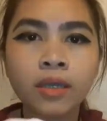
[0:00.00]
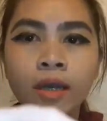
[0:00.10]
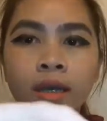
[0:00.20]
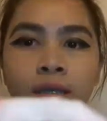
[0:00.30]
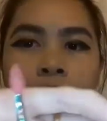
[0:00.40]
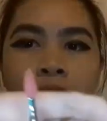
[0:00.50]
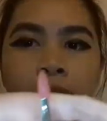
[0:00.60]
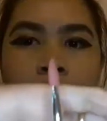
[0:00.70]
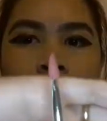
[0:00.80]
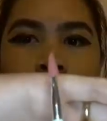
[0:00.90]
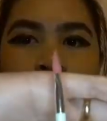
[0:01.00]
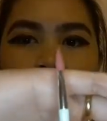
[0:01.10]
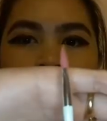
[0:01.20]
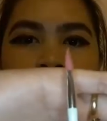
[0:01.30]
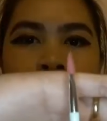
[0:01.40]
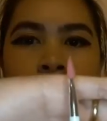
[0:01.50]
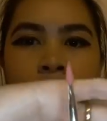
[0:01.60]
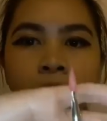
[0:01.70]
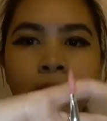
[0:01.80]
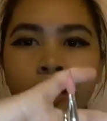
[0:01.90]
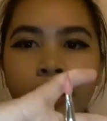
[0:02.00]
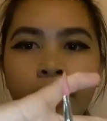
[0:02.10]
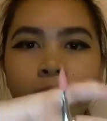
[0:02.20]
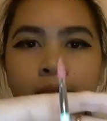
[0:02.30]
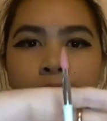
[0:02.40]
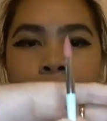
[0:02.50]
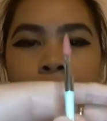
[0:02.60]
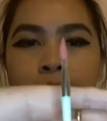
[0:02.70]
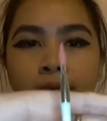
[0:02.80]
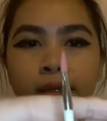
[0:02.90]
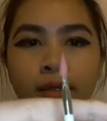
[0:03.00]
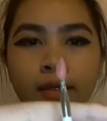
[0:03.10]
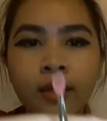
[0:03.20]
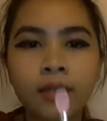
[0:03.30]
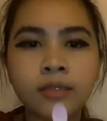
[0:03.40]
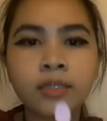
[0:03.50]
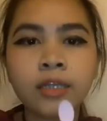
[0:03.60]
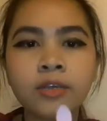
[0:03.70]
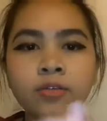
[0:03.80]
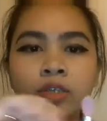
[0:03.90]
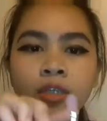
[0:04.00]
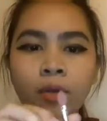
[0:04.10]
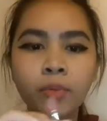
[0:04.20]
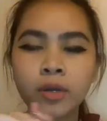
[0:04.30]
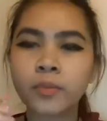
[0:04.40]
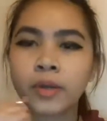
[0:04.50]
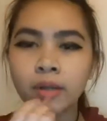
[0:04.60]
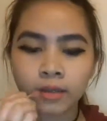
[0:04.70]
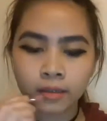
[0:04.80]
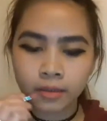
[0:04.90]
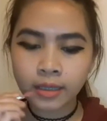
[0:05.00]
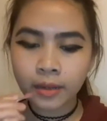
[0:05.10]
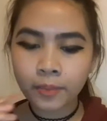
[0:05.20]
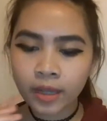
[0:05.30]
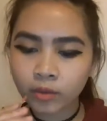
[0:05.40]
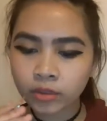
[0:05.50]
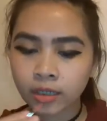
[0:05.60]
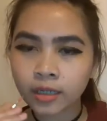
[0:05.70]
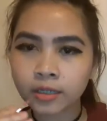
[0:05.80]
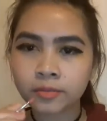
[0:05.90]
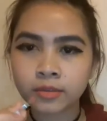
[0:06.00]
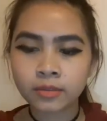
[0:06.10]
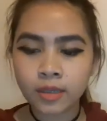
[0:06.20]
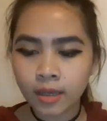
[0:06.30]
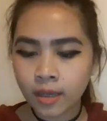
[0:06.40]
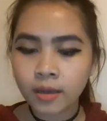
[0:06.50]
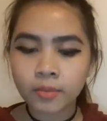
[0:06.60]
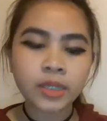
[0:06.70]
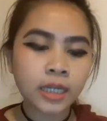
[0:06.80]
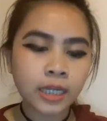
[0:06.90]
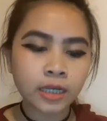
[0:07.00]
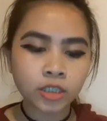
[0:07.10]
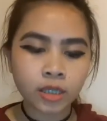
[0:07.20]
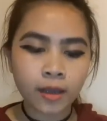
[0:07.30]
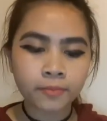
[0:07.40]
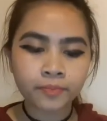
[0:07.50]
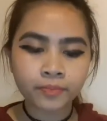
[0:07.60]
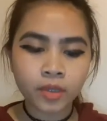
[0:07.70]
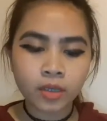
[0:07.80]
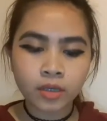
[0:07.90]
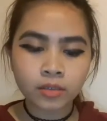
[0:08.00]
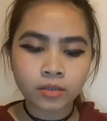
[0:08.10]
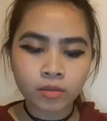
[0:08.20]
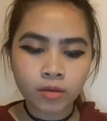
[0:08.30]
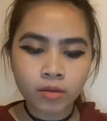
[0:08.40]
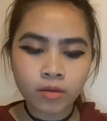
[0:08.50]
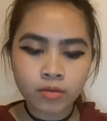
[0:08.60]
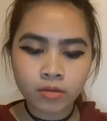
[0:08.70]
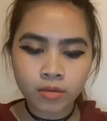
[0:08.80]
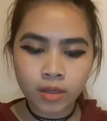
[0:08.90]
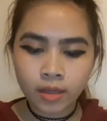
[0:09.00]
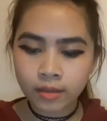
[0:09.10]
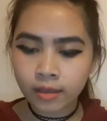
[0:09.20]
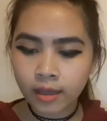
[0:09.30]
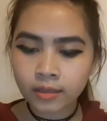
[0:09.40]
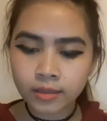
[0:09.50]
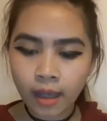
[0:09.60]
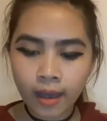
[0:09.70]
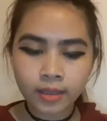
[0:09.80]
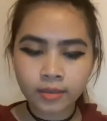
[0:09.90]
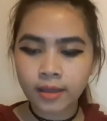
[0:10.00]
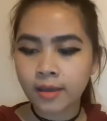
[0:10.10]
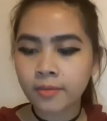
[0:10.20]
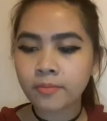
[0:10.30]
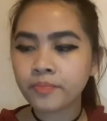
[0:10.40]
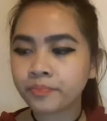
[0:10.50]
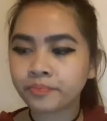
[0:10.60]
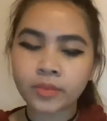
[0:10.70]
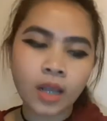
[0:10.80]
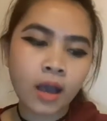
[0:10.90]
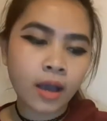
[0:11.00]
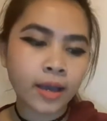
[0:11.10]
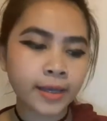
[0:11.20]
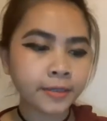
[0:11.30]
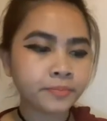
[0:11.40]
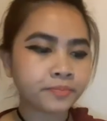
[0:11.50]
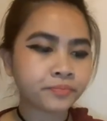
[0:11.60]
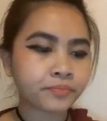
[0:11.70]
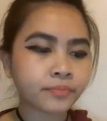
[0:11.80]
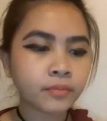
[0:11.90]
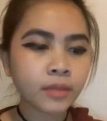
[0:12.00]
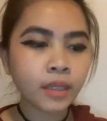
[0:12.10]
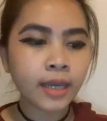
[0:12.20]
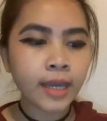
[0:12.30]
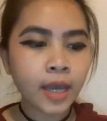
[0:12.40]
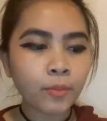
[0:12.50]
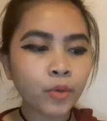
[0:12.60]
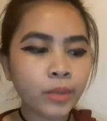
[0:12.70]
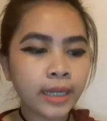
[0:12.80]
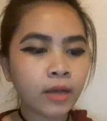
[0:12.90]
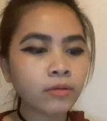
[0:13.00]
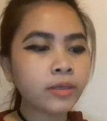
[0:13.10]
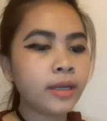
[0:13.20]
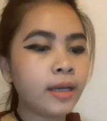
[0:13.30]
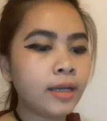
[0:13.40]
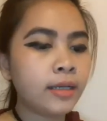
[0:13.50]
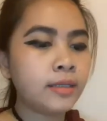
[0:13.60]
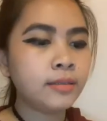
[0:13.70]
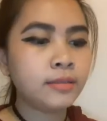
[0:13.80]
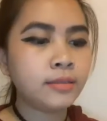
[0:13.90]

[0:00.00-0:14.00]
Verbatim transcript: Yan, ganyan, ganyan. Yan, silicone siya para pag in-apply mo siya sa lips, madali lang siya. So, Next item ay bumili ako ng